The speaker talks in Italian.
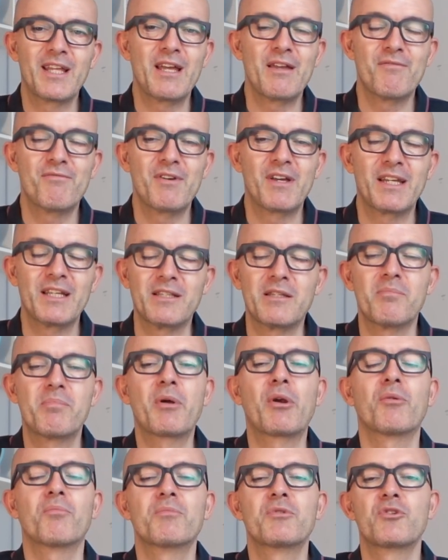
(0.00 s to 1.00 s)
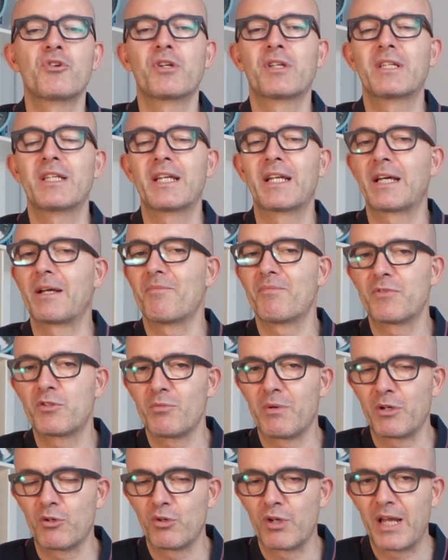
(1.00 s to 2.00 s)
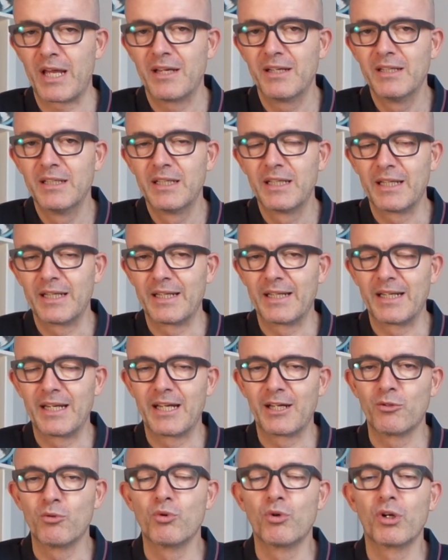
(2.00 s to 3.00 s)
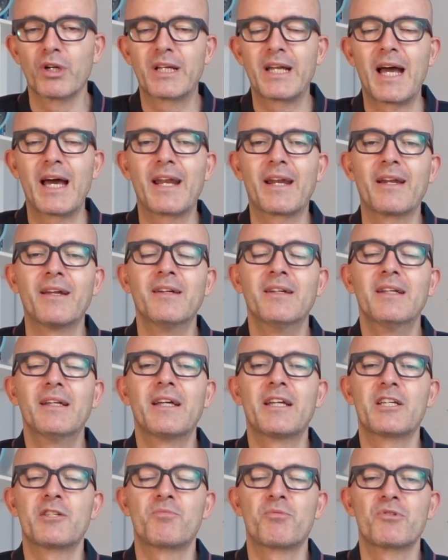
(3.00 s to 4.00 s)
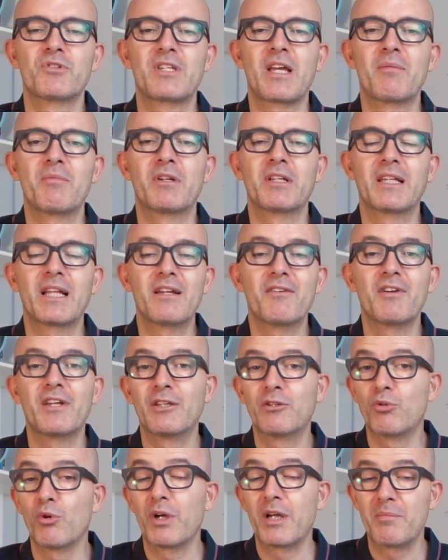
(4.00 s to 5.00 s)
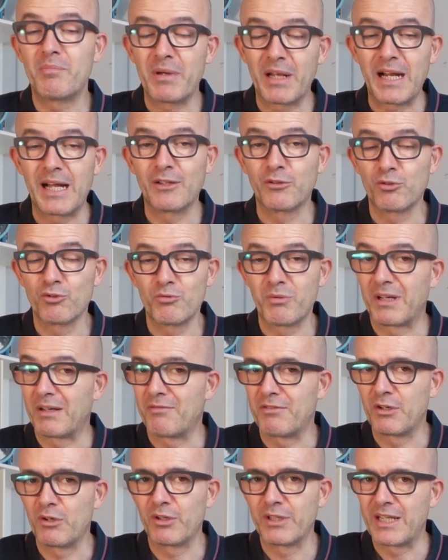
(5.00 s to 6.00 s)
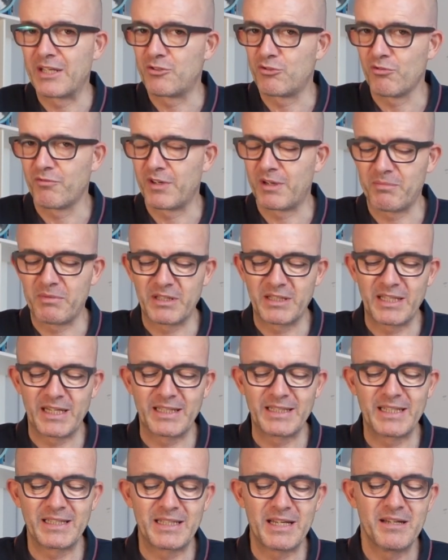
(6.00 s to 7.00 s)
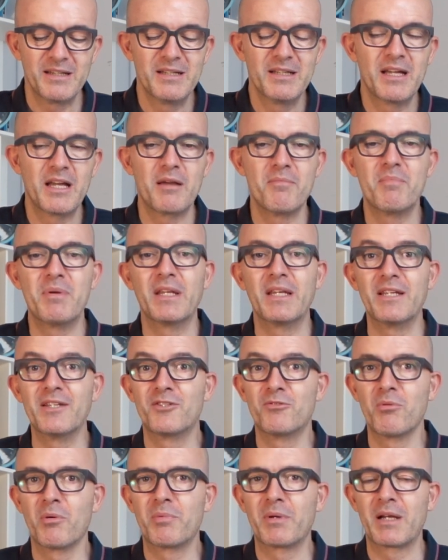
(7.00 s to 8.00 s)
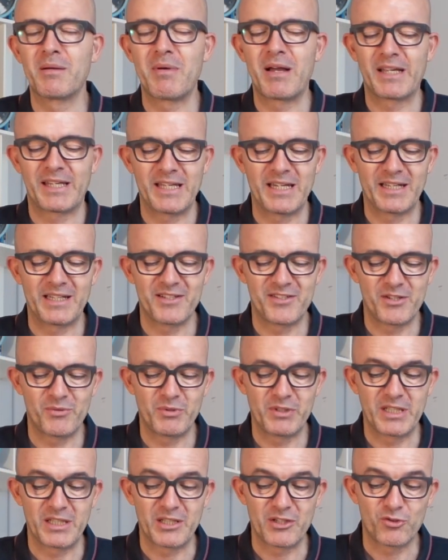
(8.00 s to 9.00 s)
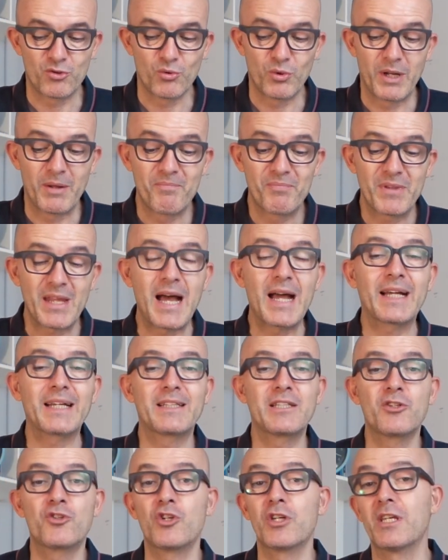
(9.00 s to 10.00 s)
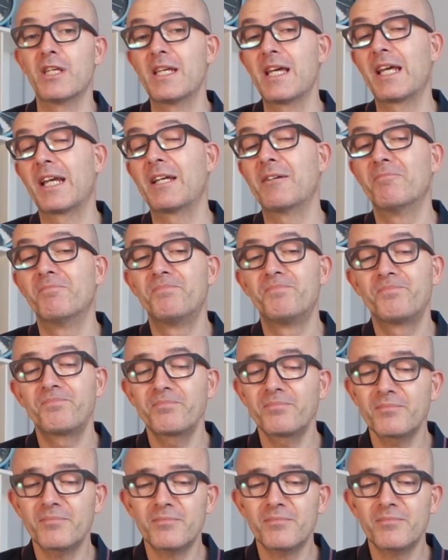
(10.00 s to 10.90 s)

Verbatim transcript: dei feriti. Però bisogna dire che insomma, non è eh, la Google Car responsabile dell'evento e peraltro insomma, che fino adesso veramente era andata eh, benissimo per la macchina che si guida da sola. HTC ieri